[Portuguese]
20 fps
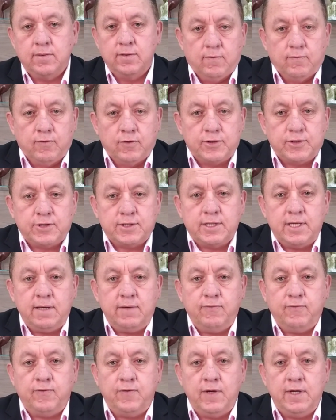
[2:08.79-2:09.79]
Você
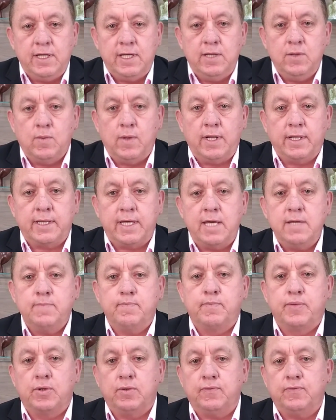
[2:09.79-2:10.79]
feriu alguém
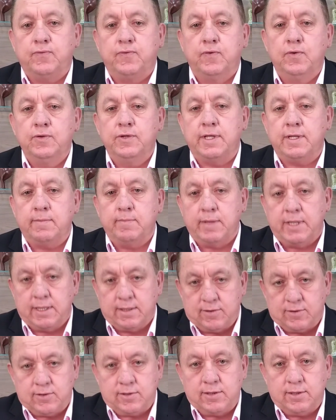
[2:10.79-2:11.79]

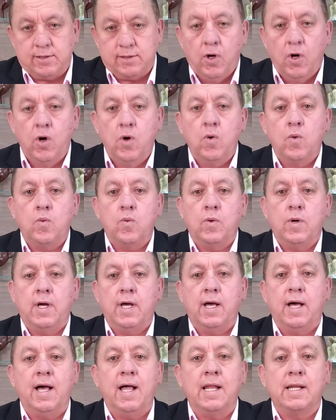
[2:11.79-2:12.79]
profundamente, ou
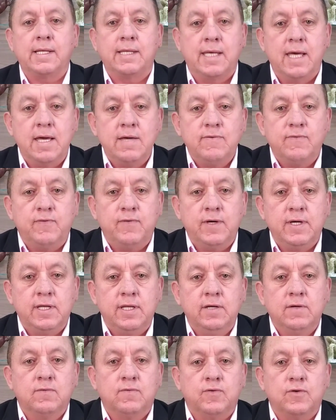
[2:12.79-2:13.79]
alguém
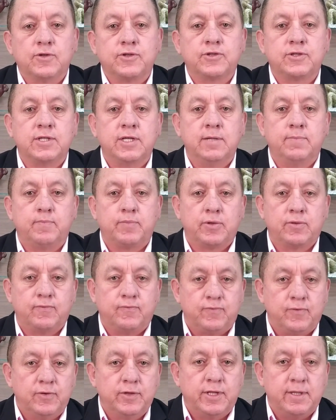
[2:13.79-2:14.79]
feriu você
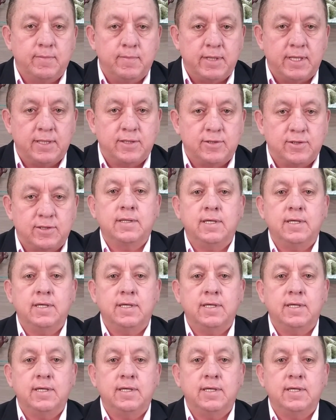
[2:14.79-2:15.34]
profundamente,